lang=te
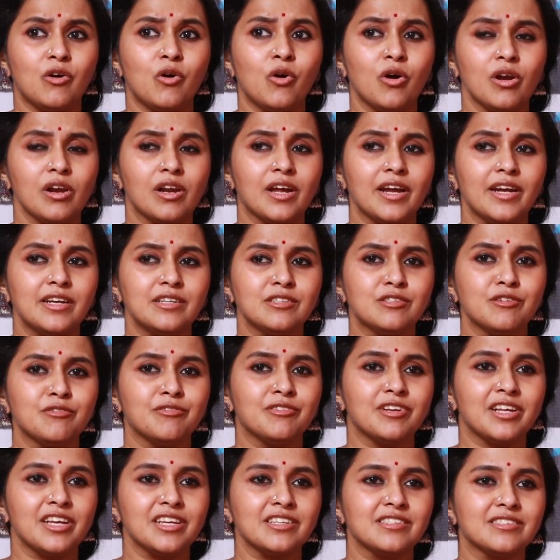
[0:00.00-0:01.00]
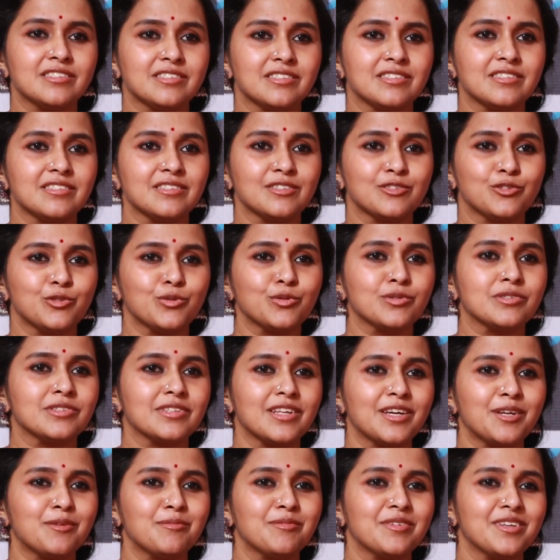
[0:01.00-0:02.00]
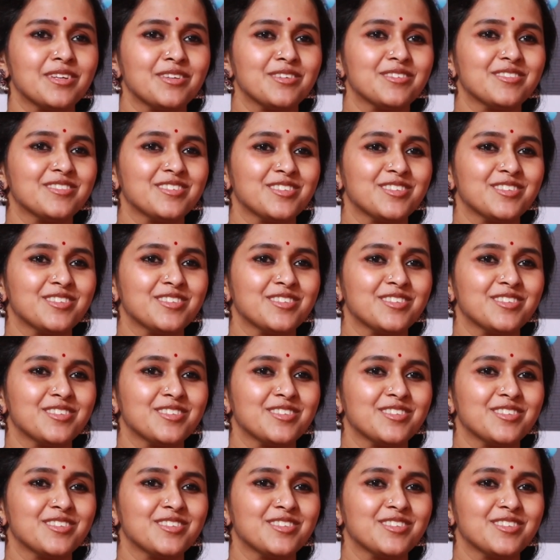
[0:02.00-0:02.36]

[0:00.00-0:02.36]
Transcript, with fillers: ఆల్ కైండ్స్ ఆఫ్ టేస్ట్ చూస్తారు మీరు